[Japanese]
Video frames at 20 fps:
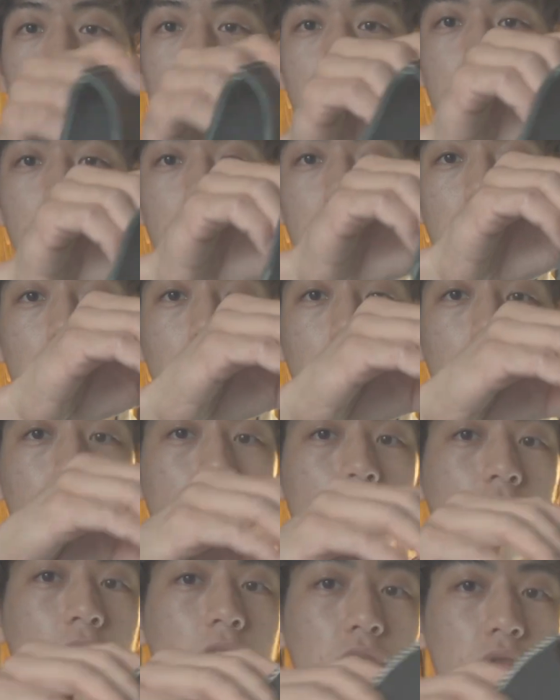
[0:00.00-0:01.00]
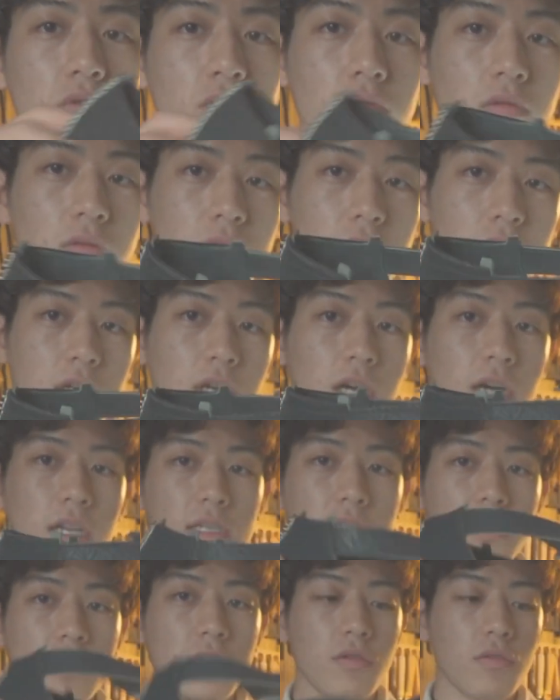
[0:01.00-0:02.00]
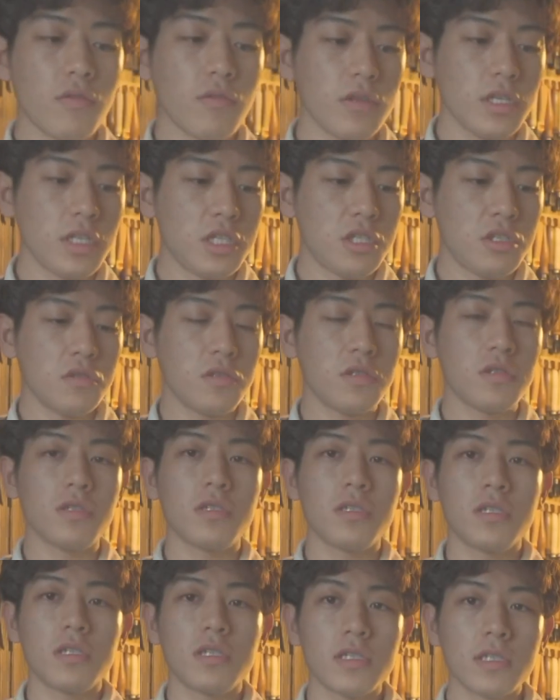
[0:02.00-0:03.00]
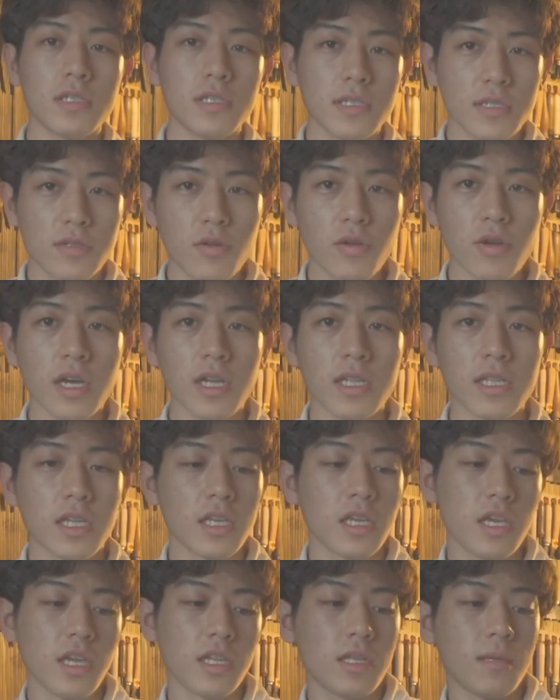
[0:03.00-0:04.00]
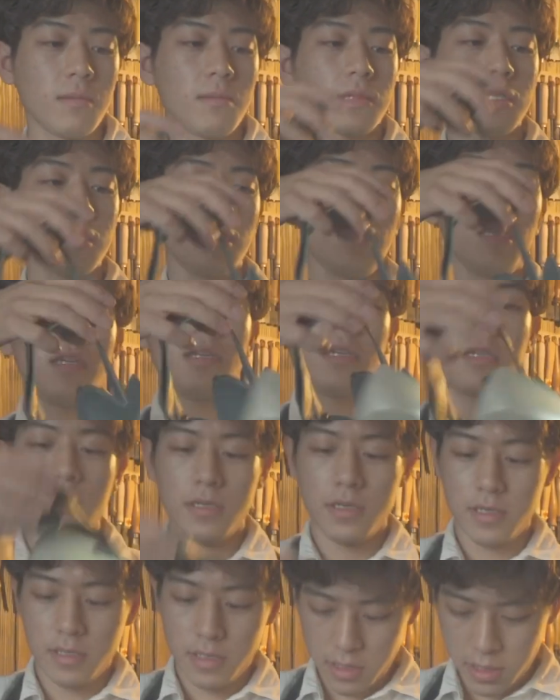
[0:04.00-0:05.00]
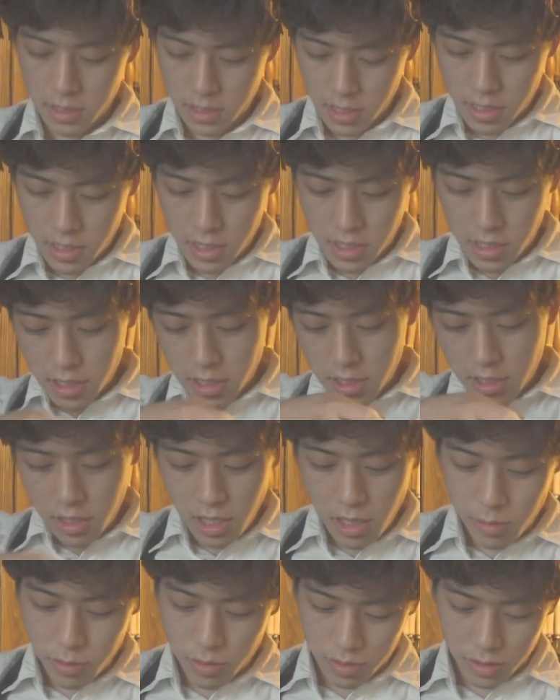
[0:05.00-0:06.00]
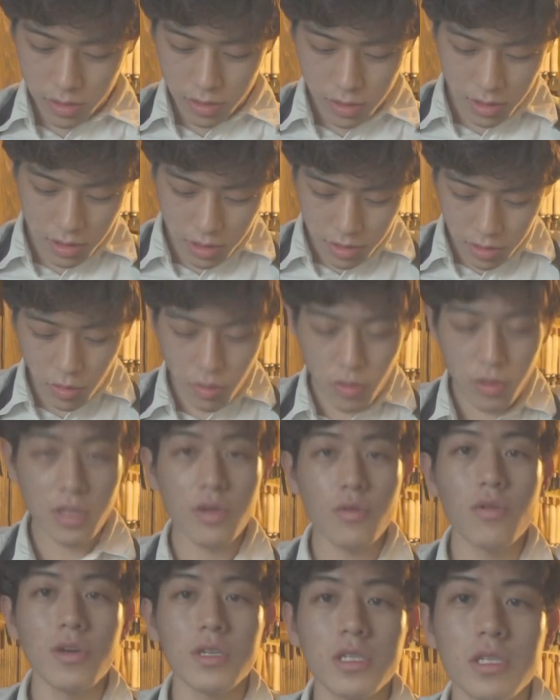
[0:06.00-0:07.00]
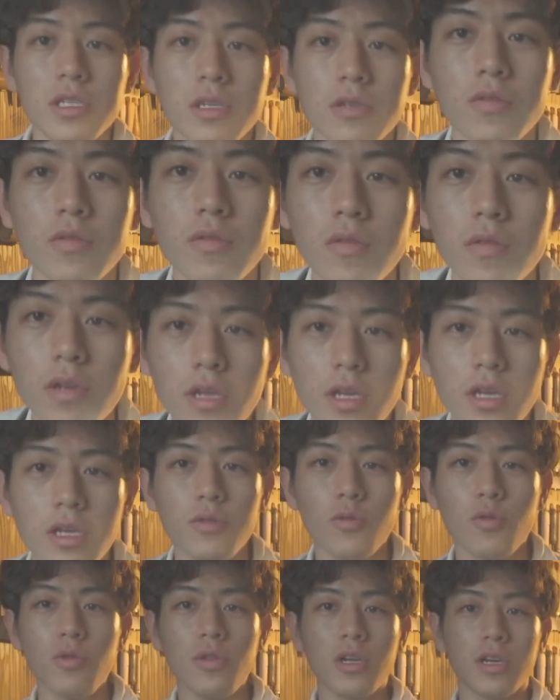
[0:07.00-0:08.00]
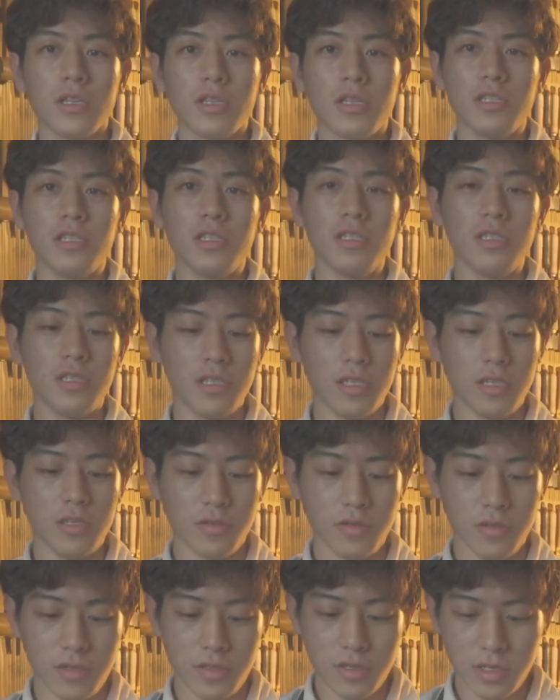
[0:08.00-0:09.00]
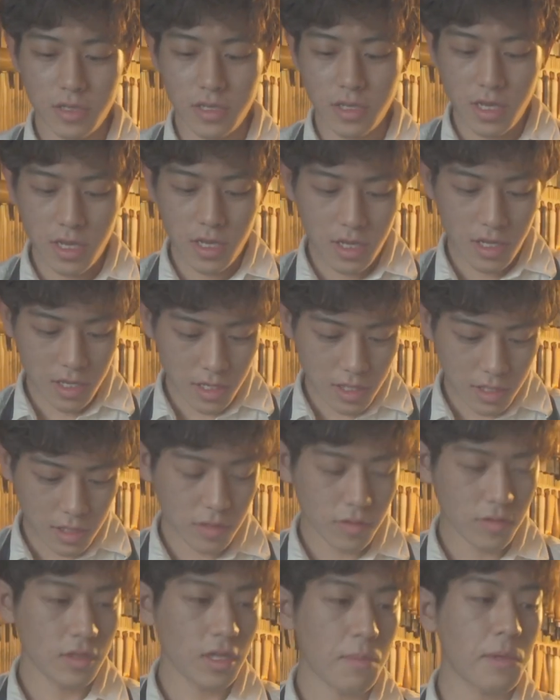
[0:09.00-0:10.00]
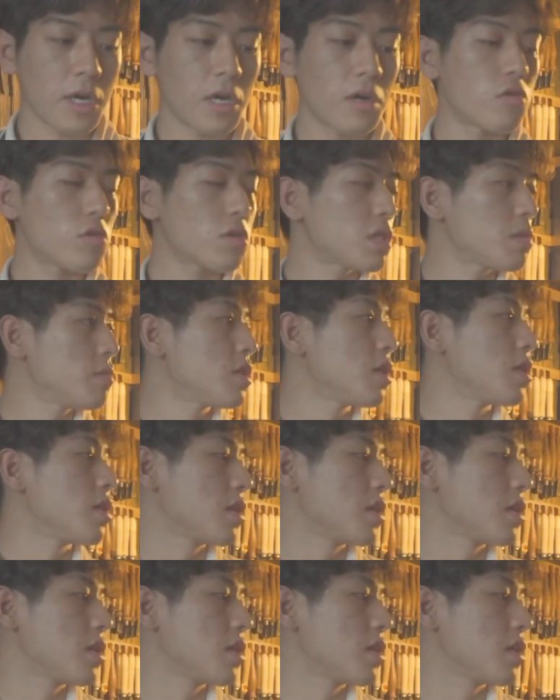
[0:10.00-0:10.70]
こんな感じでちょっと仮吊りを一瞬すっごい簡単にやってみますね。多分これで終わっちゃうと、えどんな形っていう、そういう生殺しみたいな